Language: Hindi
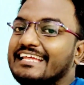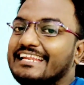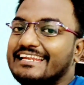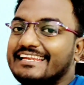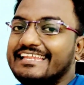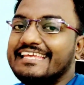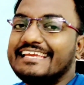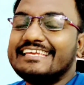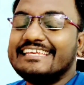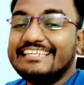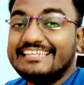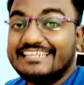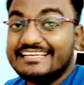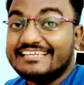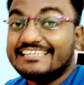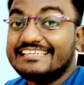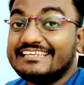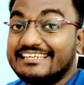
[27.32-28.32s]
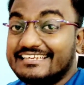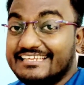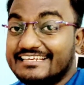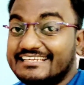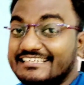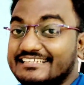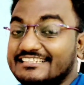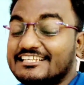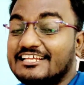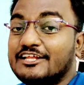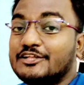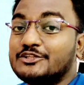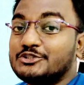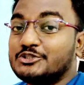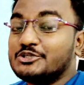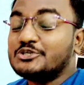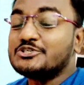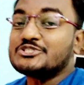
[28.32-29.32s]
लेकिन लेकिन लेकिन
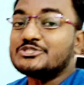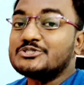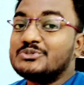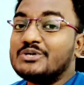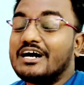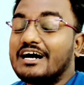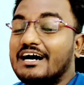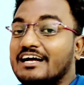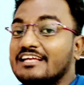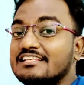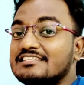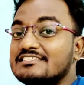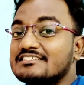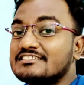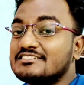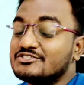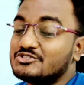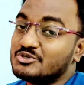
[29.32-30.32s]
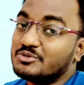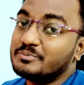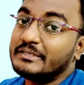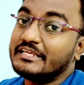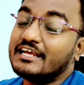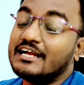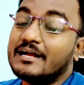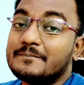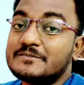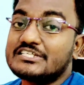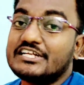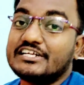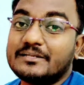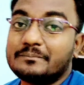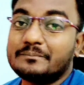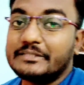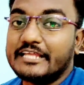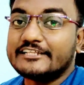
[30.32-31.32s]
दोस्तों आज जो मेरा आप
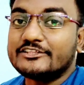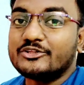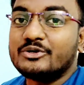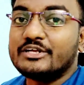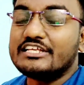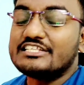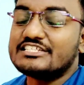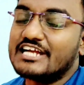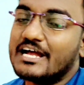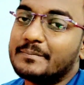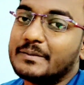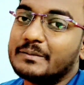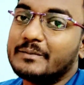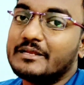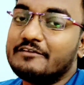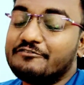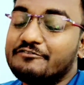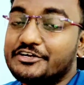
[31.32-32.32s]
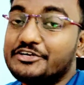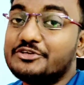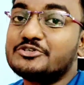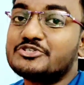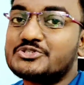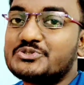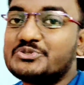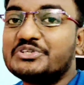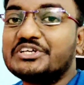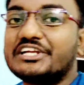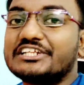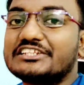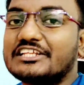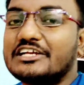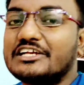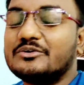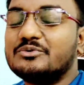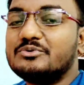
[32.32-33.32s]
सेटअप देखते होंगे जहाँ पर मैं वीडियो शूट
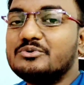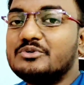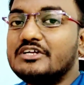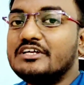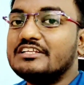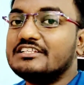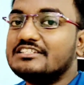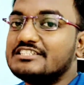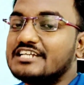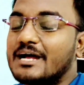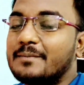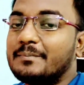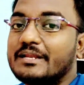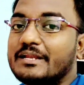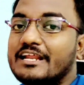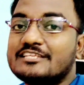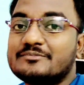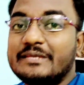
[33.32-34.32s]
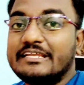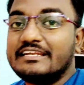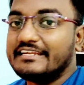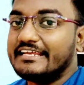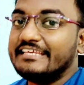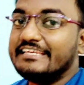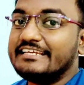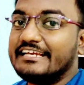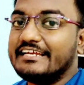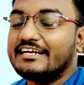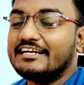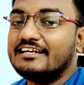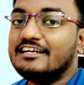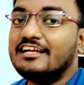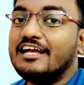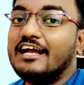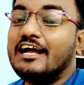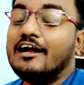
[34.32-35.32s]
करता हूँ जहाँ पर आज मैं नहीं गया
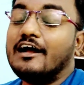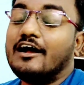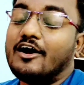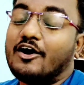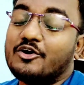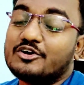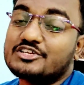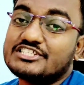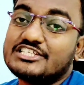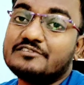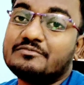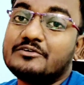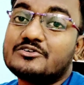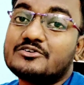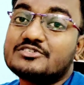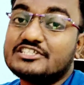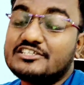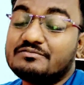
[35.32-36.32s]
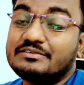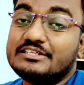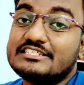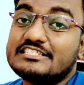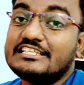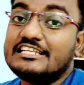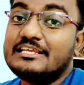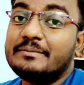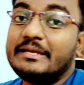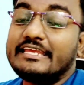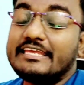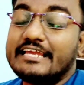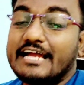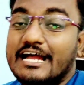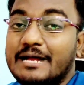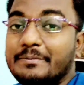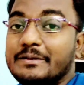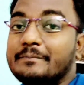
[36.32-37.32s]
और सिर्फ और सिर्फ इसलिए मैं
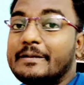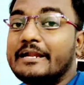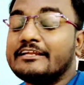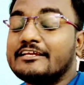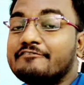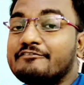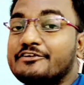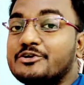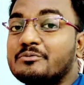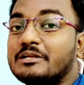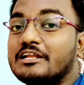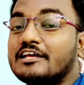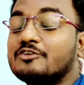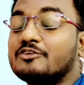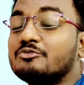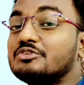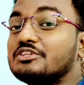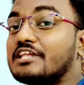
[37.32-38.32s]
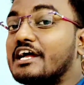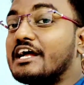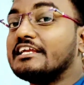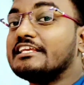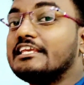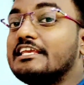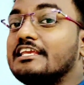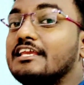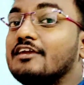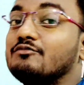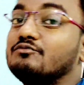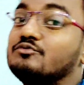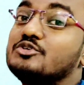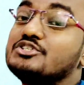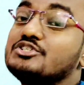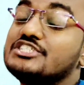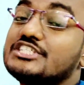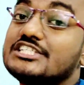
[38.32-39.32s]
यहाँ पर बैठकर वीडियो बना रहा हूँ ताकि वो
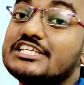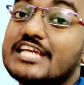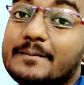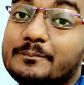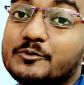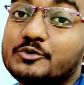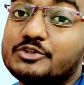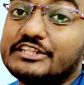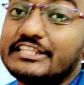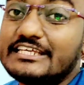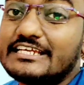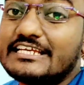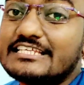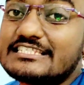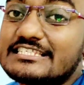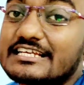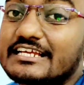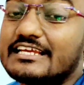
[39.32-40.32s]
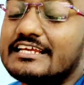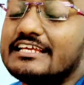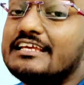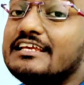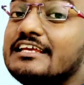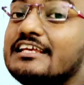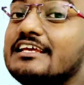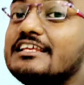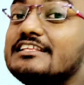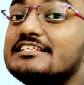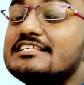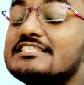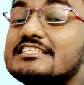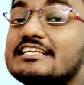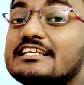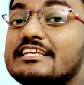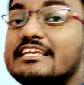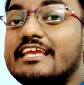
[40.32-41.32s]
चीज़ें आपको दिख सकें जिससे
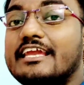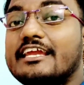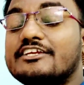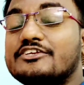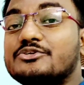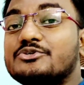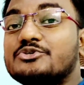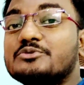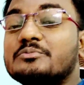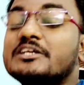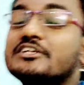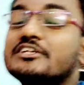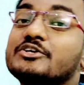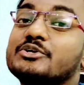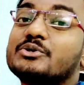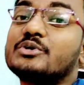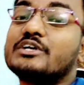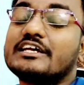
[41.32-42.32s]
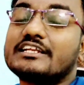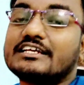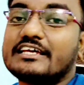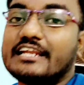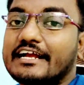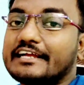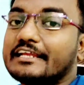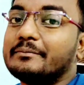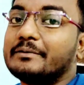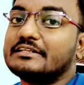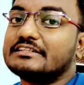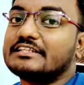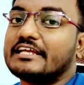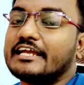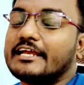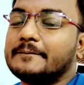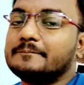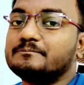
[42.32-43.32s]
कि एक यूट्यूबर ग्रो कर कर आगे बढ़ता
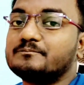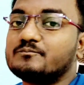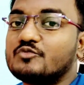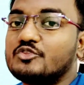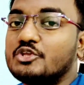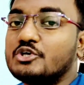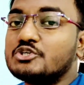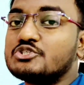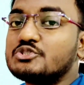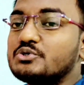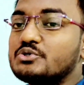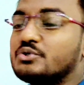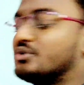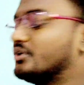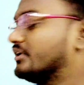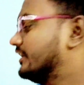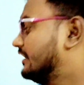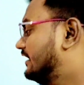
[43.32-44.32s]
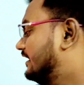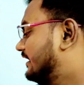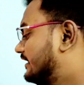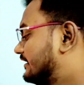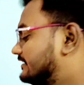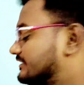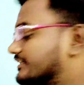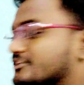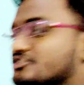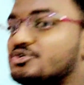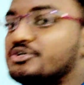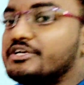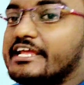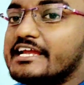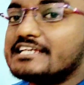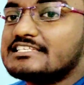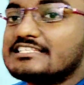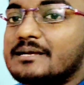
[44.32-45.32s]
है दोस्तों ये जो
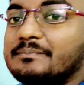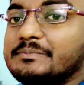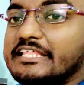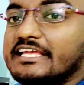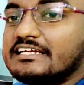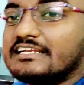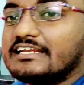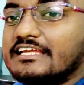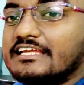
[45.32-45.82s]
डेस्क आप देख रहे